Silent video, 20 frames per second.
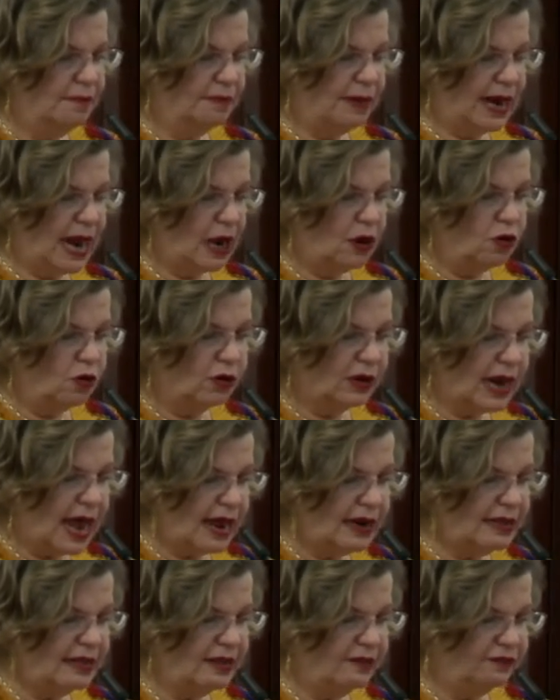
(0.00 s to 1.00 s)
para
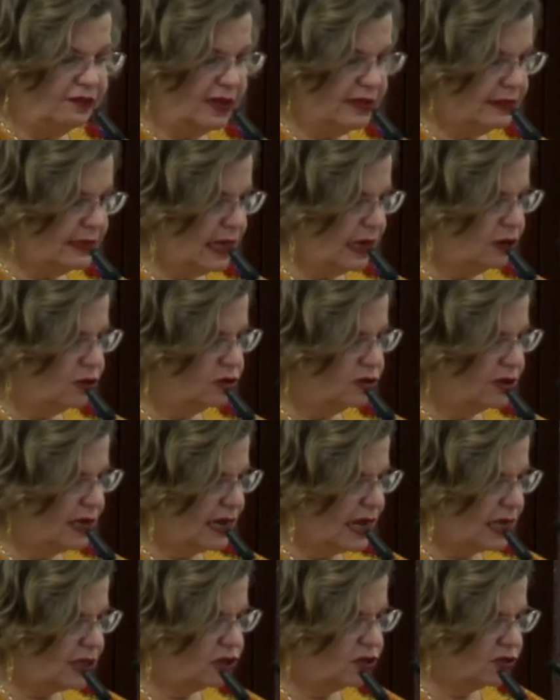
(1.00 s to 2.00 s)
lograr y defender los
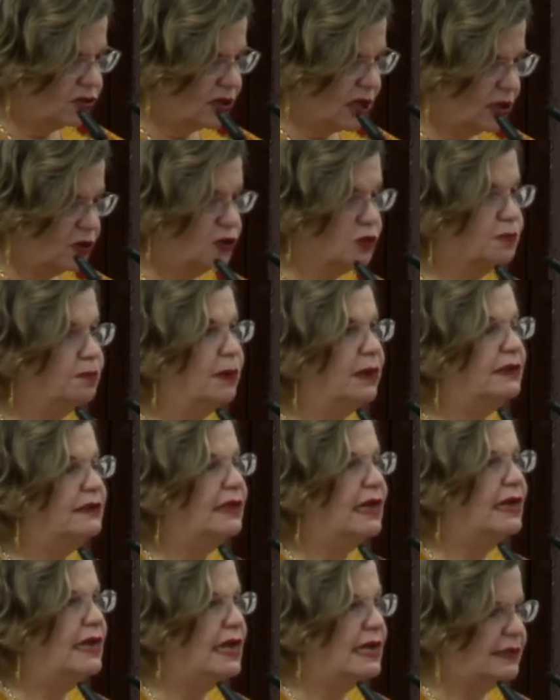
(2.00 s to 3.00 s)
derechos que nos
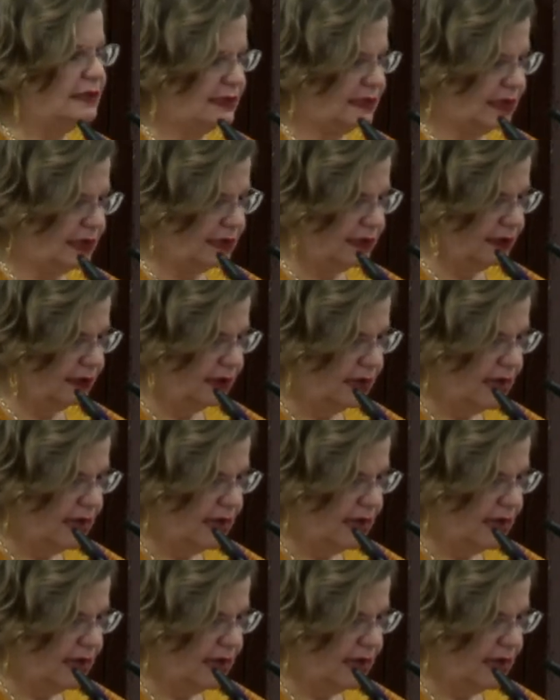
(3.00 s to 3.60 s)
pertenecen